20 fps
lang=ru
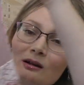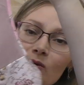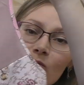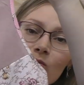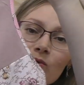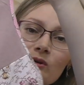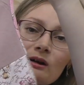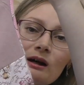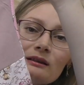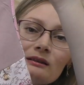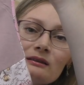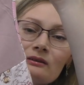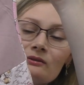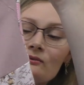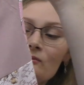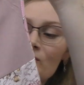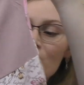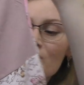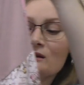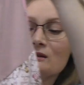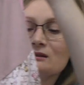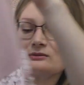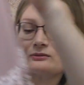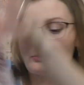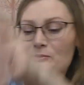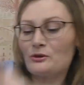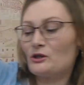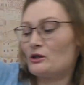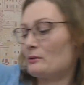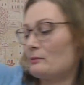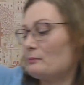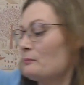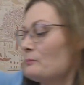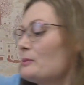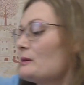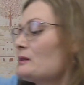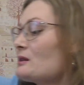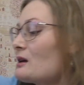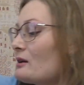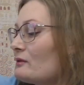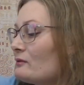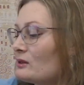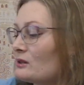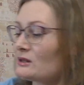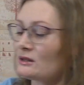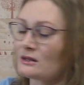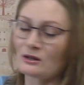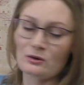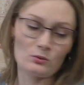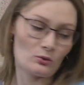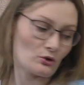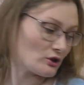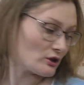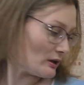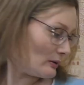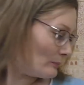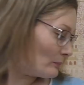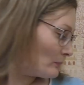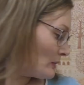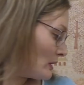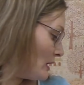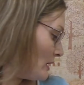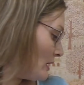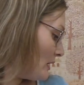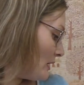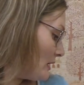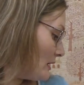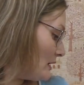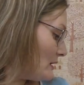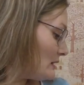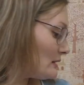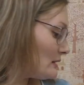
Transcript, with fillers: Аккуратный вырез вообще, понравилась сорочка. И